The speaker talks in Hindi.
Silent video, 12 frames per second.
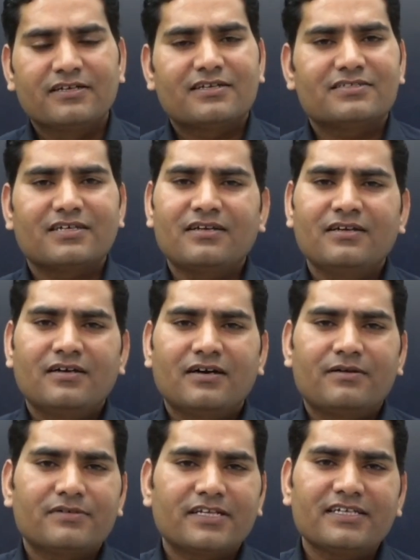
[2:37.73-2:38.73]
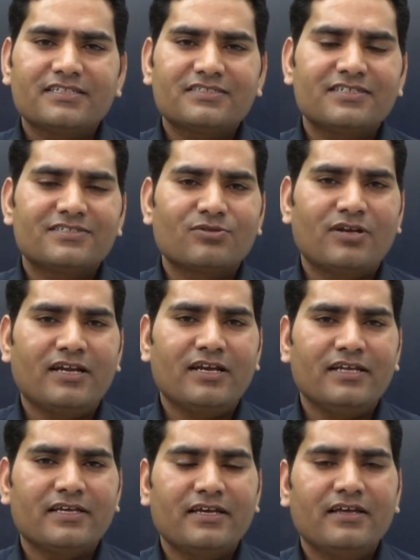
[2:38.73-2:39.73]
कि सर हम टेस्ट सीरीज तो ले
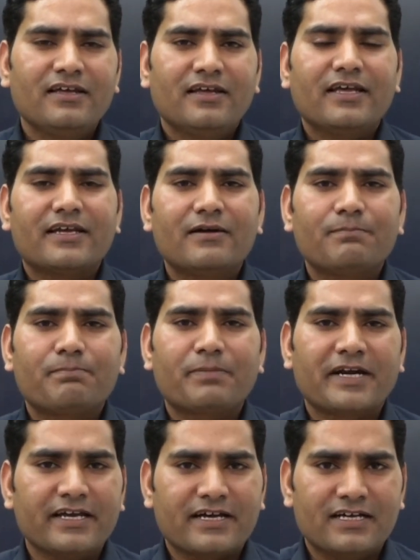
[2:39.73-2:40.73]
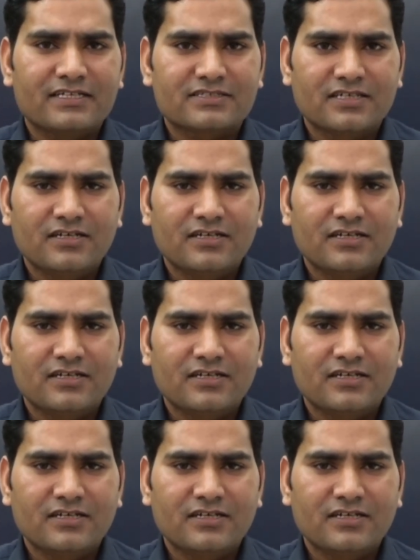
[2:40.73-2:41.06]
लेंगे लेकिन हम पढ़े कहाँ से